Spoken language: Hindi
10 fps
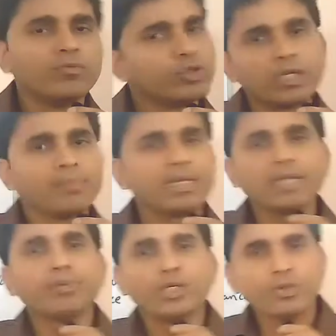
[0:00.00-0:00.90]
वो तो
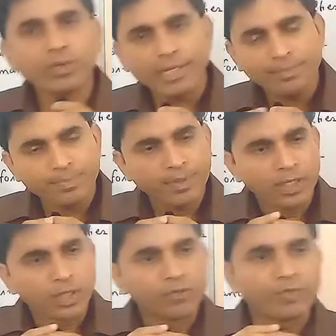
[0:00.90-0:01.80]
रिपीटेड पॉइंट होंगे
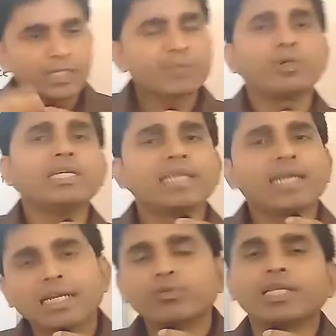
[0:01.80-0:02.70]
फर्स्ट पॉइंट
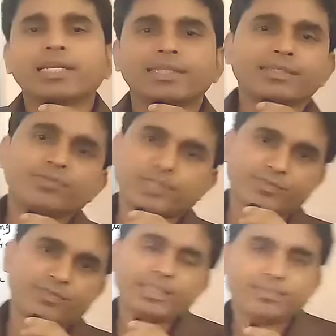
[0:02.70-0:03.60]
क्या आ रहा है वो देख लेते हैं
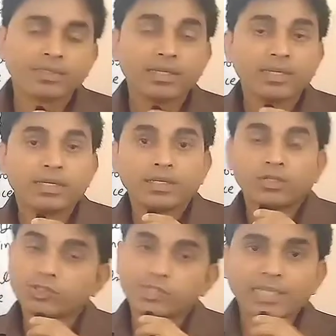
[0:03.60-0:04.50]
फटाफट
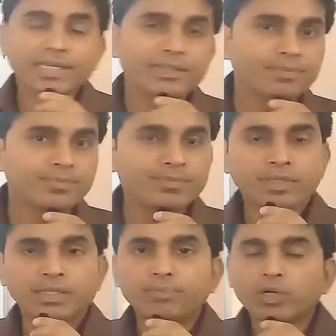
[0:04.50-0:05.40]
तो स्टार्ट करें
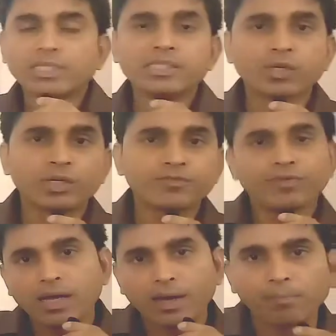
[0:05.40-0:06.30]
इंपॉर्टेंस ऑफ
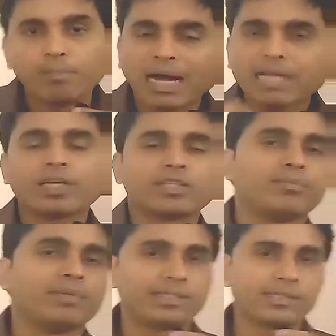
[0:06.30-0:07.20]
मैक्रो
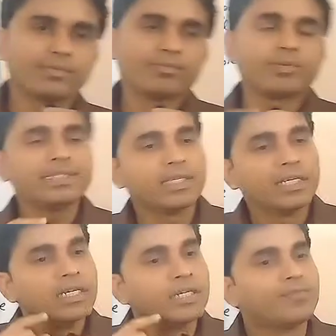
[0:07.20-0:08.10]
इकोनॉमिक्स राइट
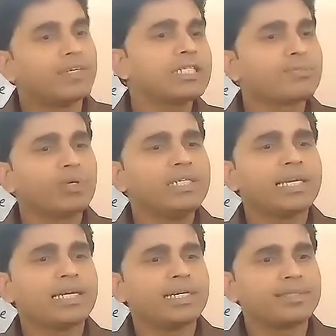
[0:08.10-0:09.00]
फर्स्ट पॉइंट
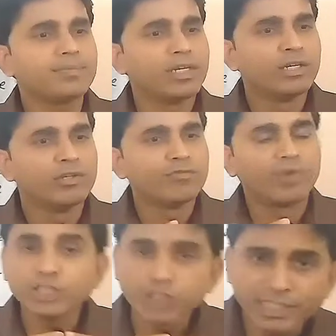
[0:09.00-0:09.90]
क्या है
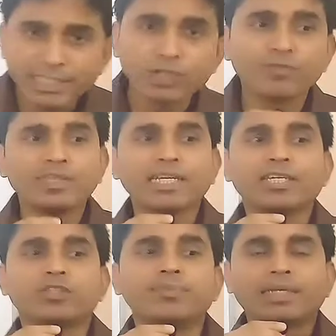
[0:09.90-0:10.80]
फंक्शनिंग ऑफ एन
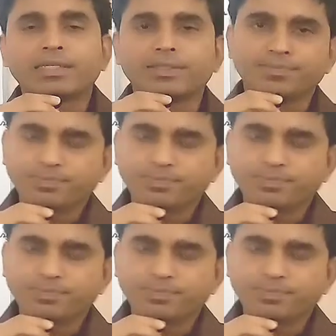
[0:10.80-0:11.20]
इकोनॉमिक